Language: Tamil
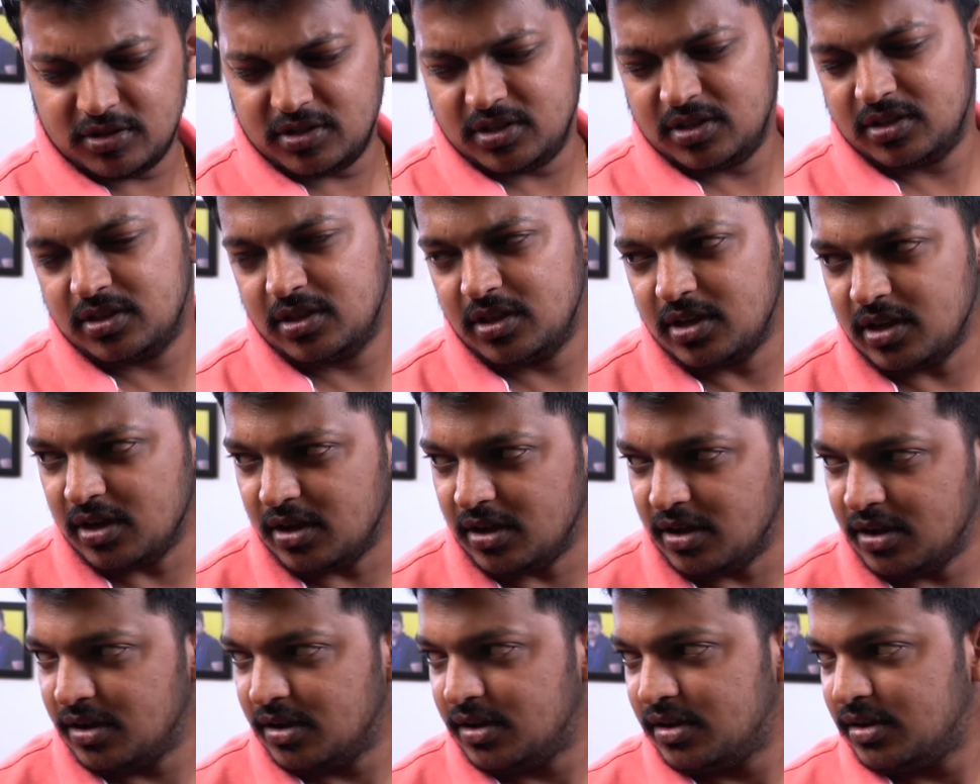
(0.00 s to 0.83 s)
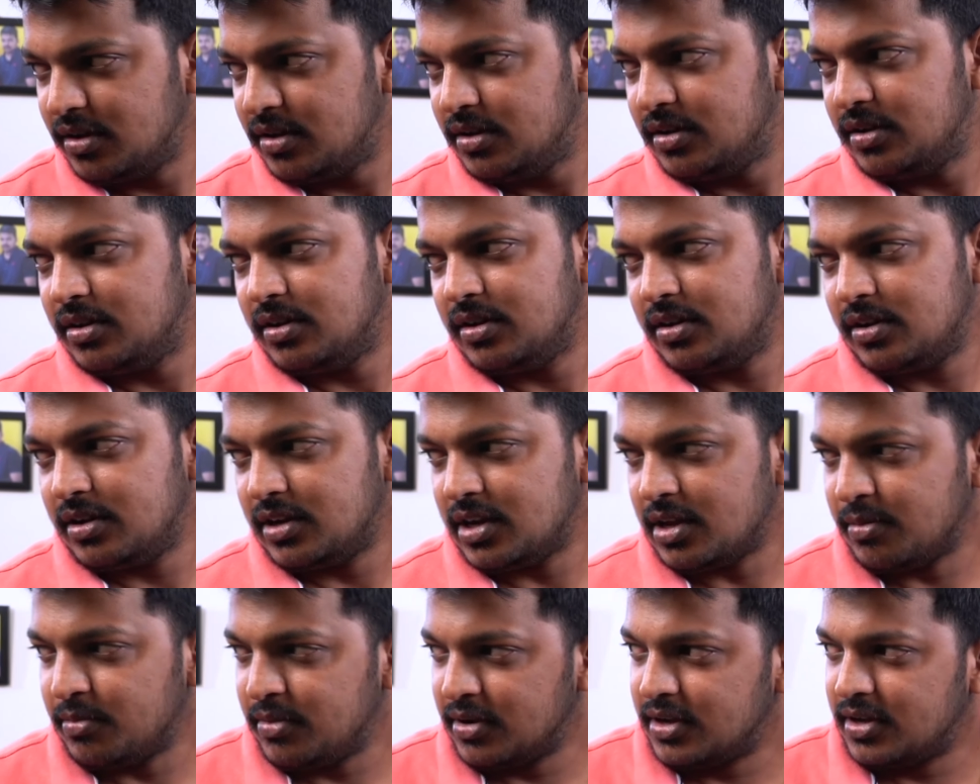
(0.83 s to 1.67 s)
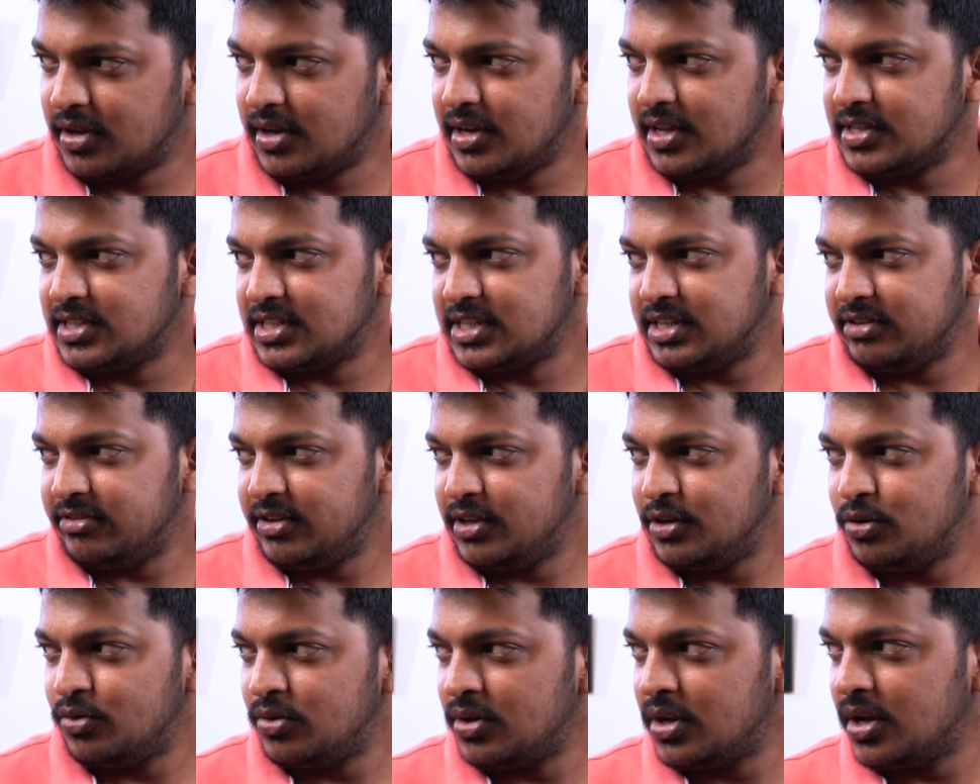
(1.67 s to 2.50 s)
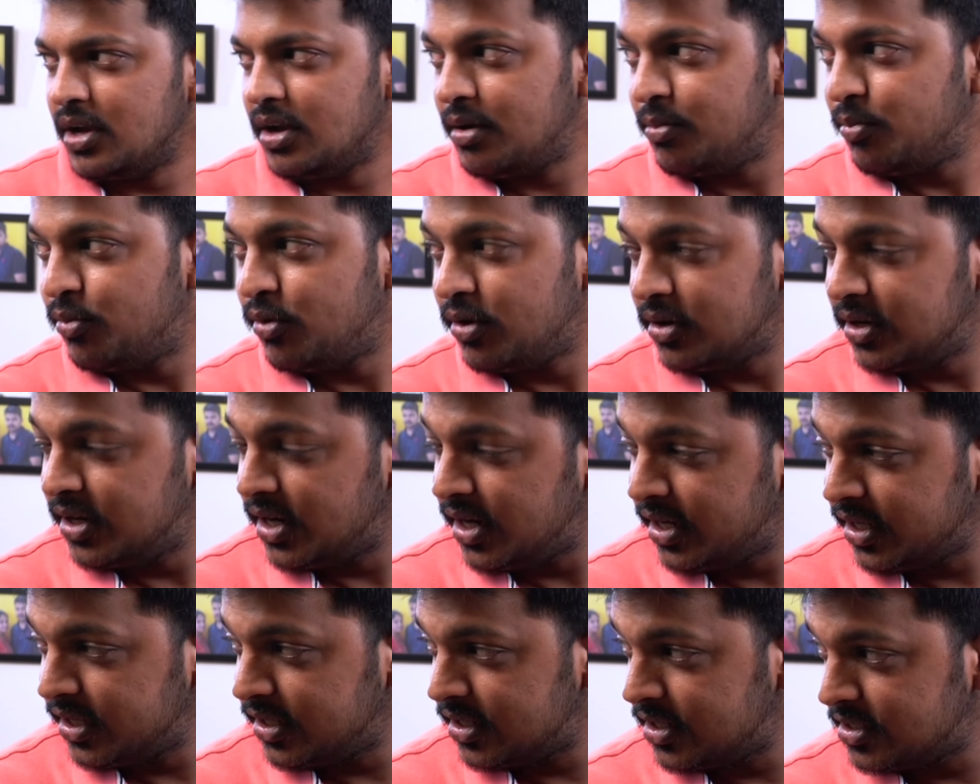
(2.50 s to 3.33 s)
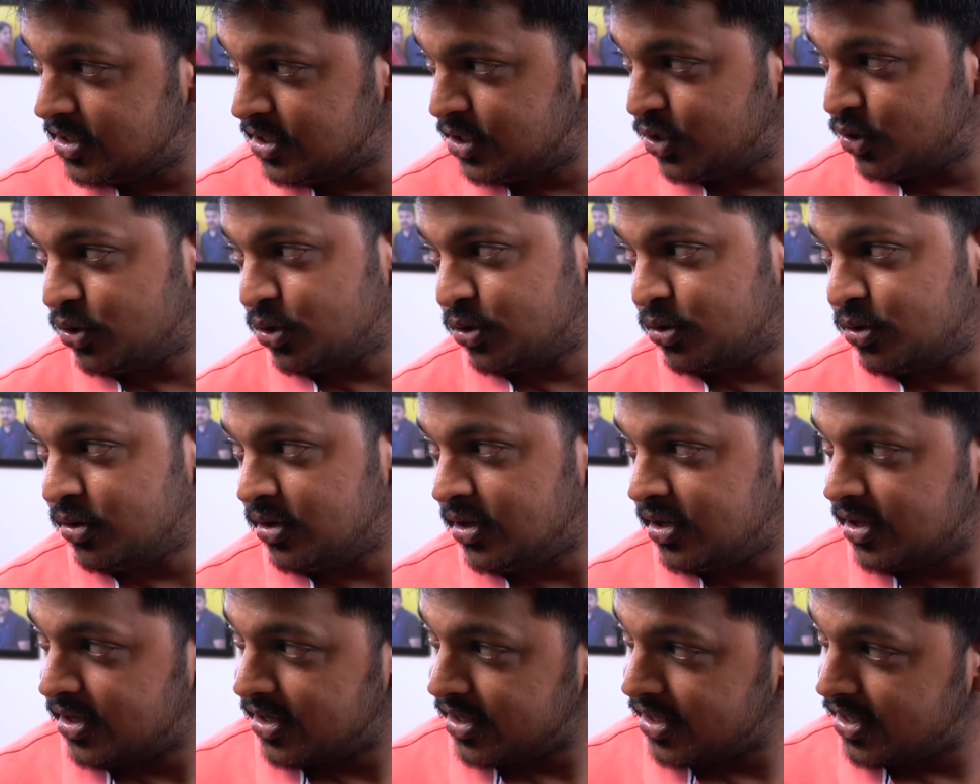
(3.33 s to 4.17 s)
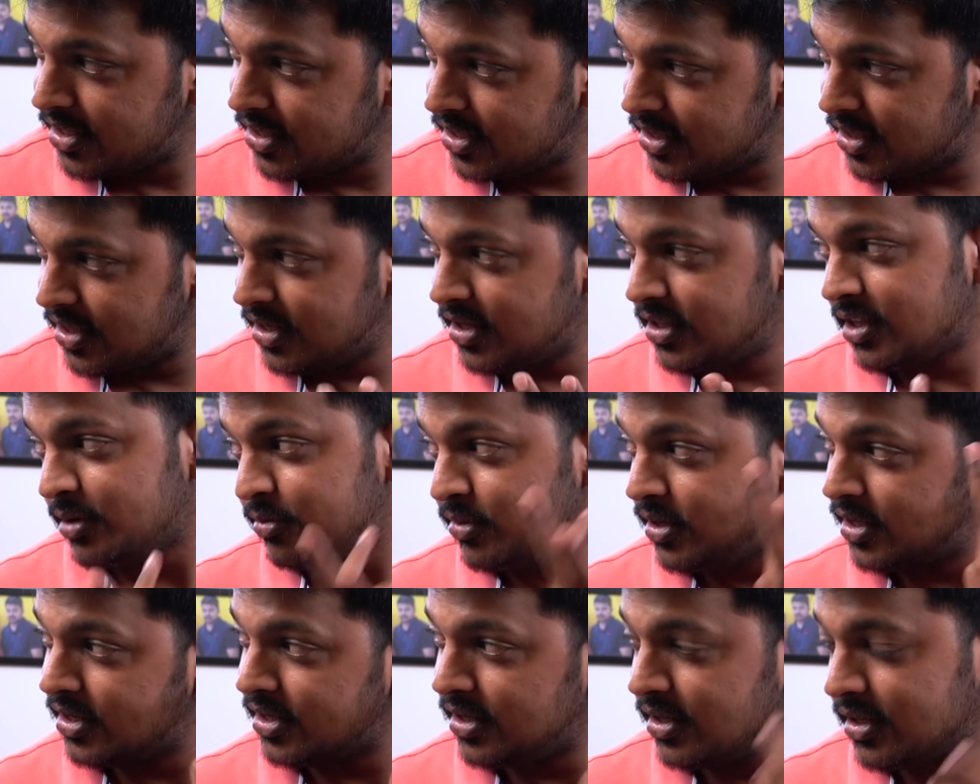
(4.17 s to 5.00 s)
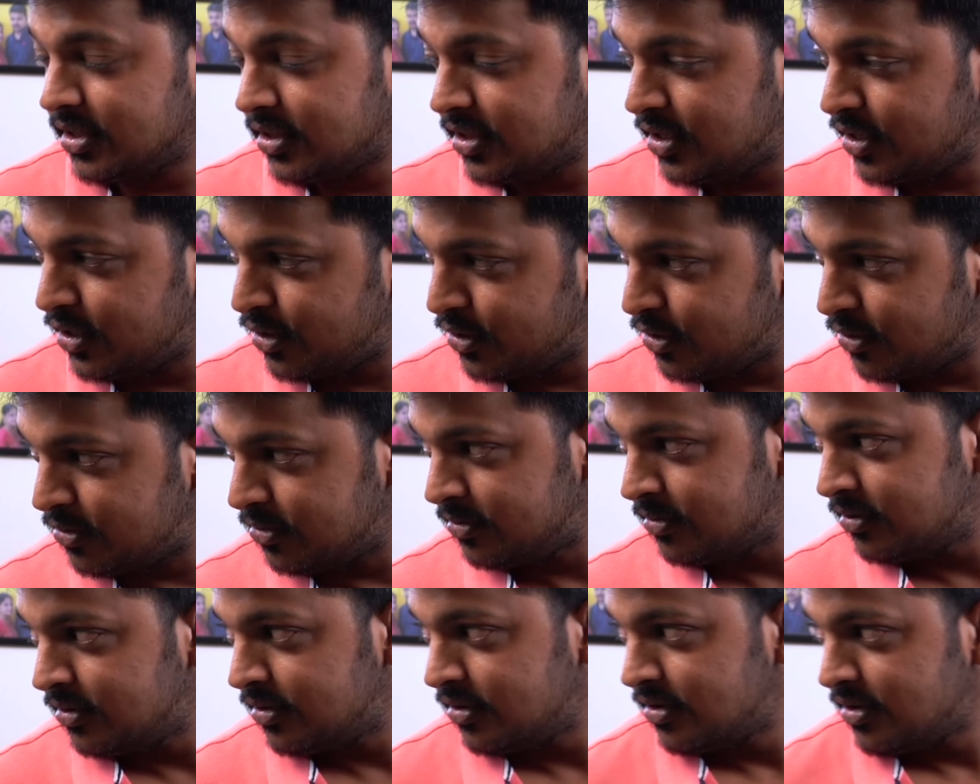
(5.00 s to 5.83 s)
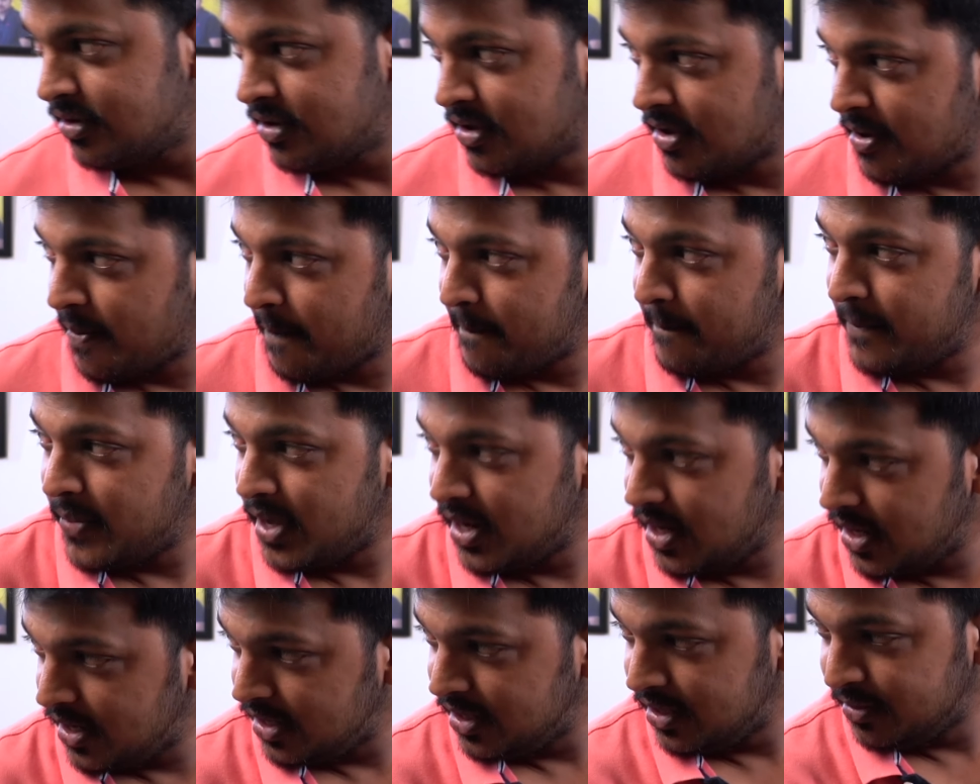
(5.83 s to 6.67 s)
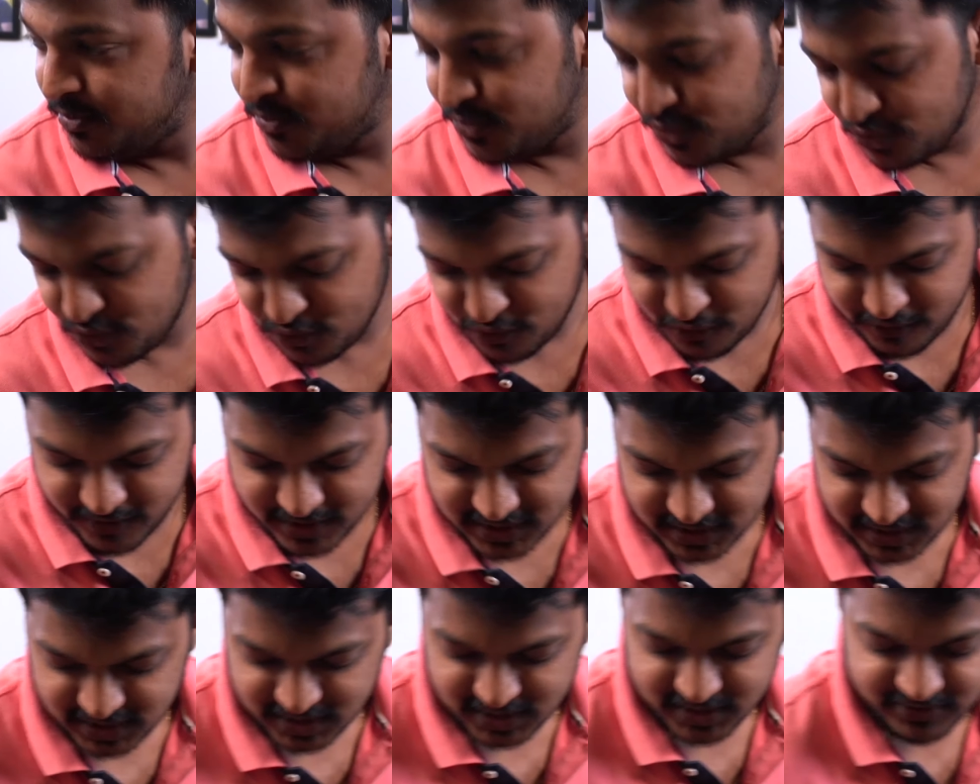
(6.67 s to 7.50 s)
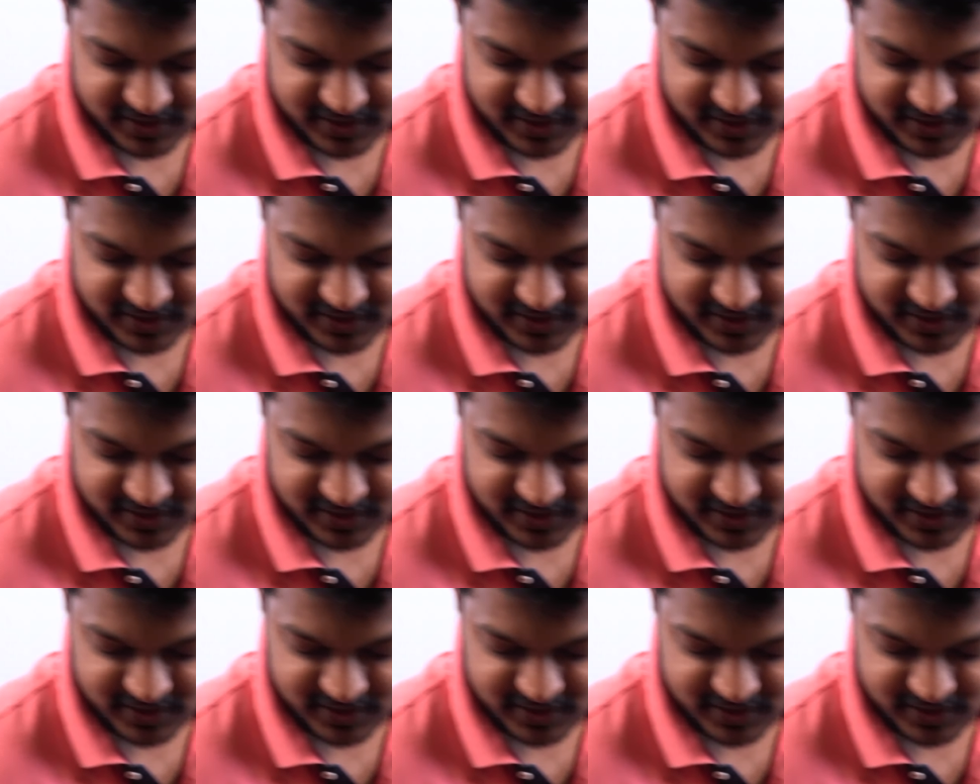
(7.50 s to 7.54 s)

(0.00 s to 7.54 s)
போ சத்யா நமக்கு லஸ்ட்டு வேணும்னா பொண்டாட்டிக்கு ரெஸ்ட்டு கொடுக்கணும்னு எத்தனை தமிழர்களுக்கு தெரியும் மல்லிகைப்பூ வச்சு